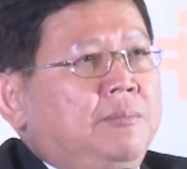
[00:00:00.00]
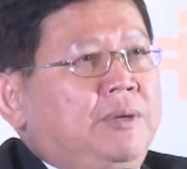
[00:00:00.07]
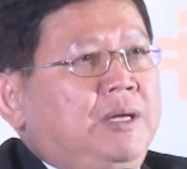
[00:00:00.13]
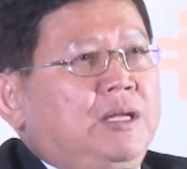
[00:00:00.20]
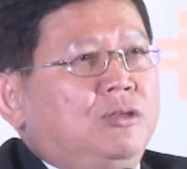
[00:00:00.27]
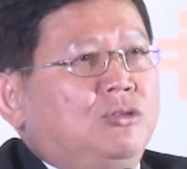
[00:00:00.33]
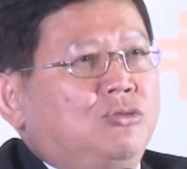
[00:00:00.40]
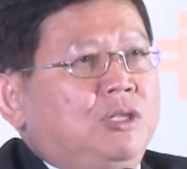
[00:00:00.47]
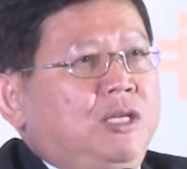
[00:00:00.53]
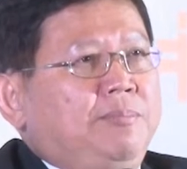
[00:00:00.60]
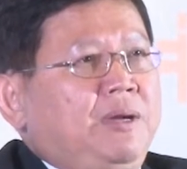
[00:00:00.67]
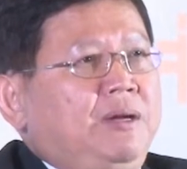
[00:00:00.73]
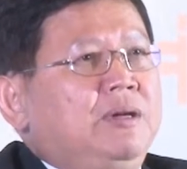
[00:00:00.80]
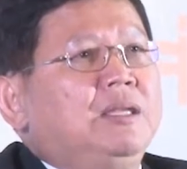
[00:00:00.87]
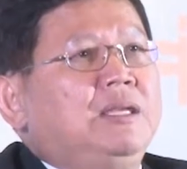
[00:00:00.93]
พราะนั้นตรงนี้
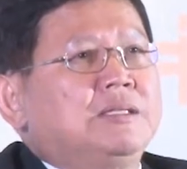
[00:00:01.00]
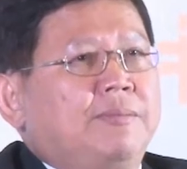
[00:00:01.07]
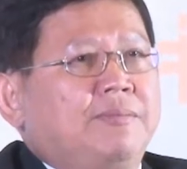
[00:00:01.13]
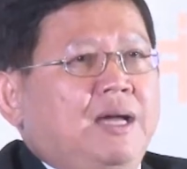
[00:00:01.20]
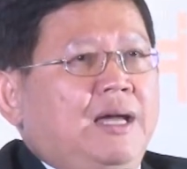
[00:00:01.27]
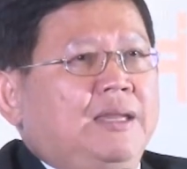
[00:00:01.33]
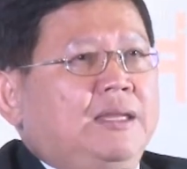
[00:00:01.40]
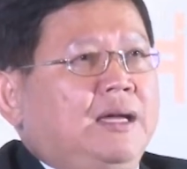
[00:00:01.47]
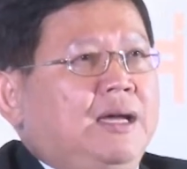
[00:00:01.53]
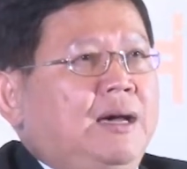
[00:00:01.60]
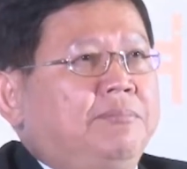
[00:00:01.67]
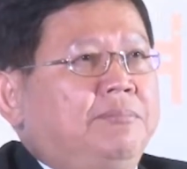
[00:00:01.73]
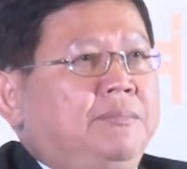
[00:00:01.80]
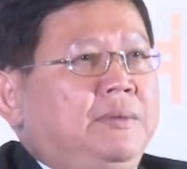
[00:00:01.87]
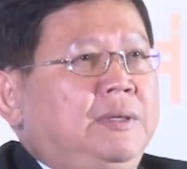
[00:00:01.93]
เป็นเรื่องที่สำคัญนะค
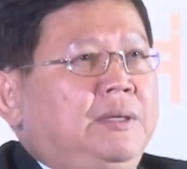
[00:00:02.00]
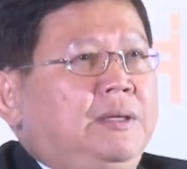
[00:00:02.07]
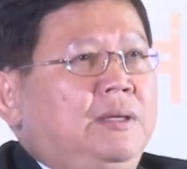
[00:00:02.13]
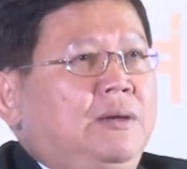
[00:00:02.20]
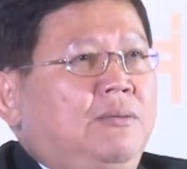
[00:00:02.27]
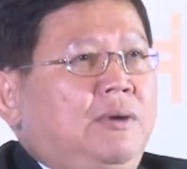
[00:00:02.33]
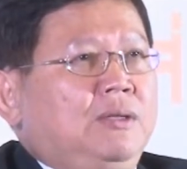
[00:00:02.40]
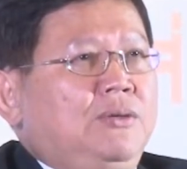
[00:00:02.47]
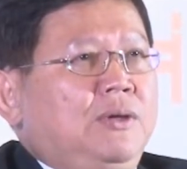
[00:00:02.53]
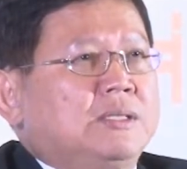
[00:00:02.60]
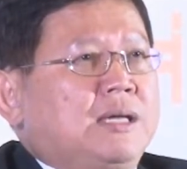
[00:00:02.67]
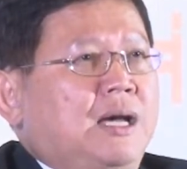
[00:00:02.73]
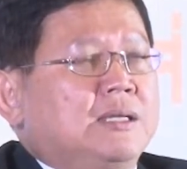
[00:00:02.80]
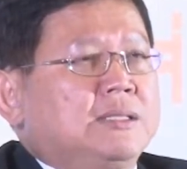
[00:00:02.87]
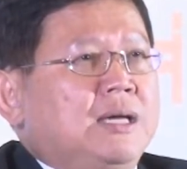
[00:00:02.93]
รับ ว่ายุทธ
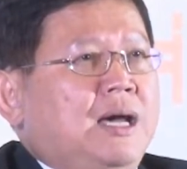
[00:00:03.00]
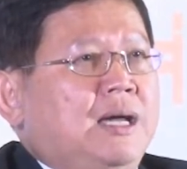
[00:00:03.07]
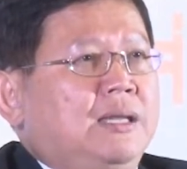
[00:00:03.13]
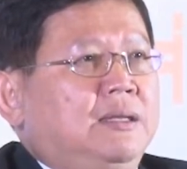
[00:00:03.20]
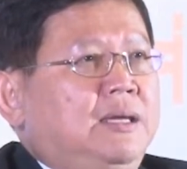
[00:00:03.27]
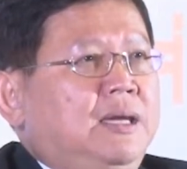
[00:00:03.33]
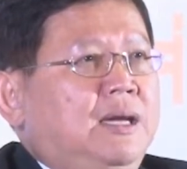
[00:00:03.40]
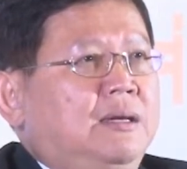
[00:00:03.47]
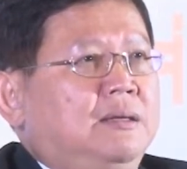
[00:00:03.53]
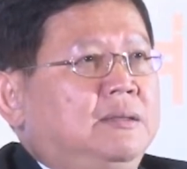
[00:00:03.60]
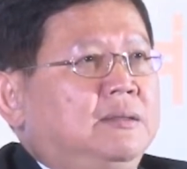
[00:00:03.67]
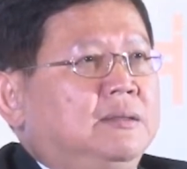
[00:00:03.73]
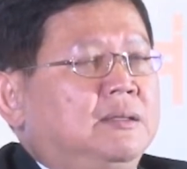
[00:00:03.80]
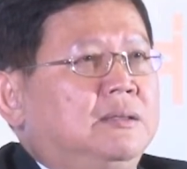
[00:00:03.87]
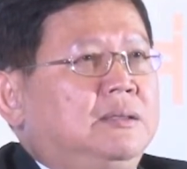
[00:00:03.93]
ศาสตร์ชาติเนี่ย
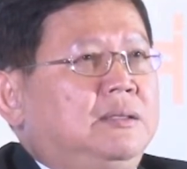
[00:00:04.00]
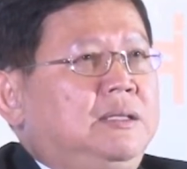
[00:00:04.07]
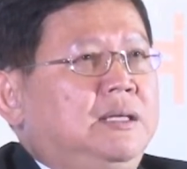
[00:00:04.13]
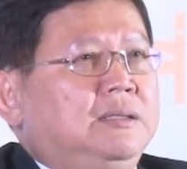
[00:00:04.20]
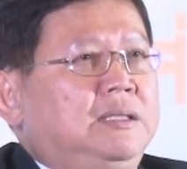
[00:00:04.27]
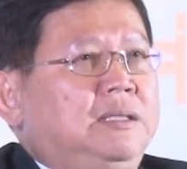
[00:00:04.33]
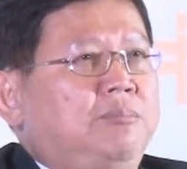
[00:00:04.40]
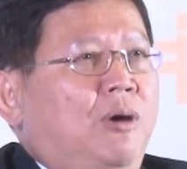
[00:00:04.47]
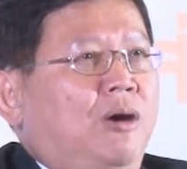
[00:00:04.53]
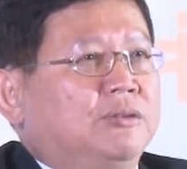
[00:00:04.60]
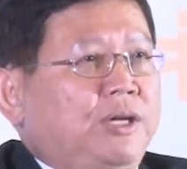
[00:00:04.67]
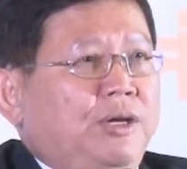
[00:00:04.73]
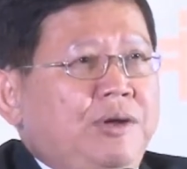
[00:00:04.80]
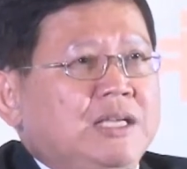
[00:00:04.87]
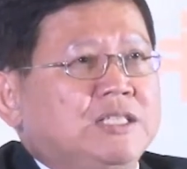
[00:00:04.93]
ก็คือเรื่องที่บอก
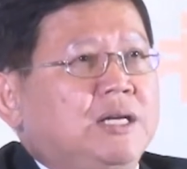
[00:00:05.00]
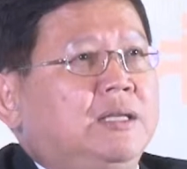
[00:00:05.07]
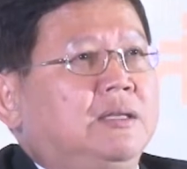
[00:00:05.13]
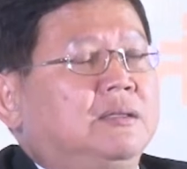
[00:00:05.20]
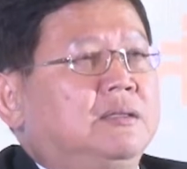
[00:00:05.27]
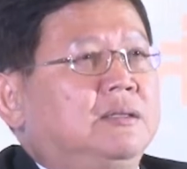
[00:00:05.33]
direction